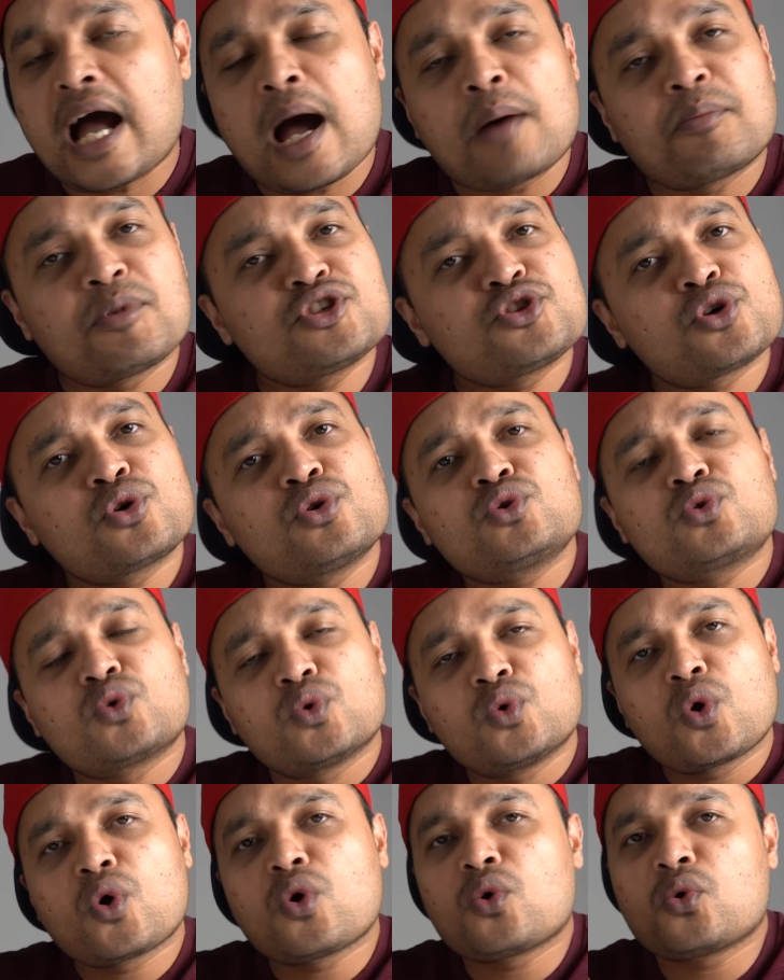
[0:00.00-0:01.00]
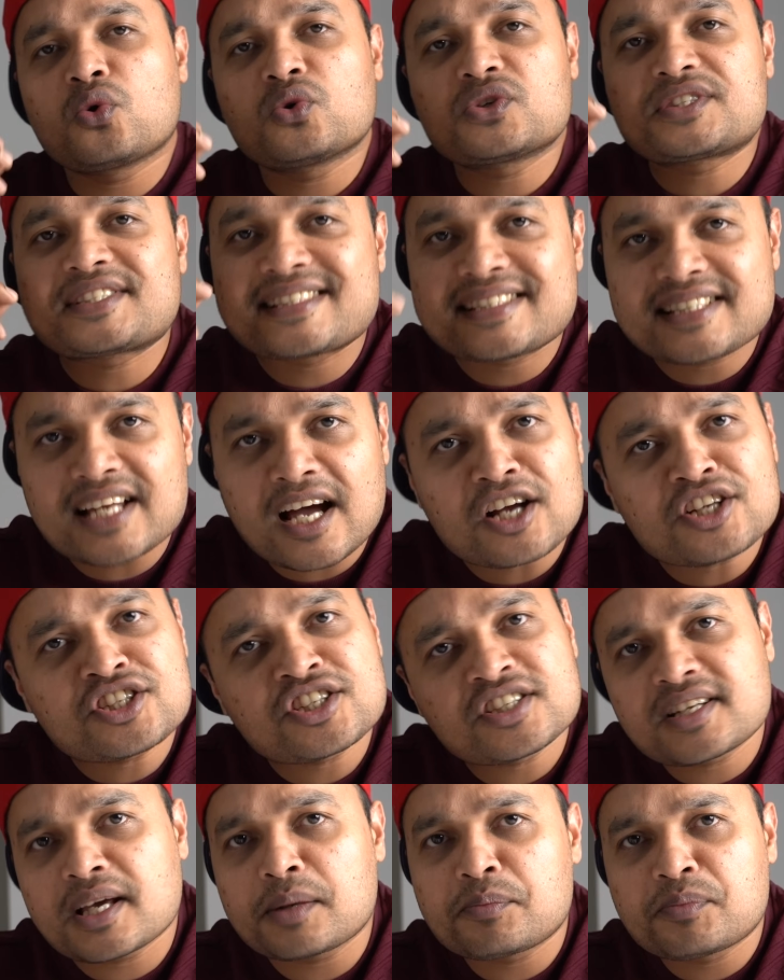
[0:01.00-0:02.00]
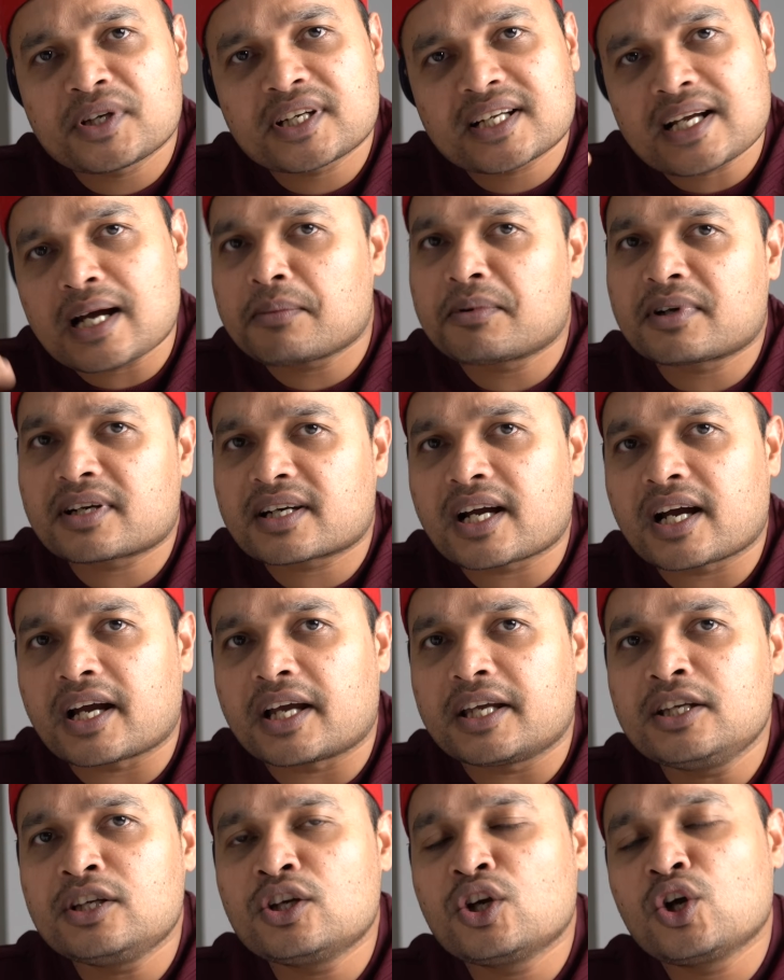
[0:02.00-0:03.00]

আমরা যখন কোনো স্টার্চ টাইপের খাবার খাই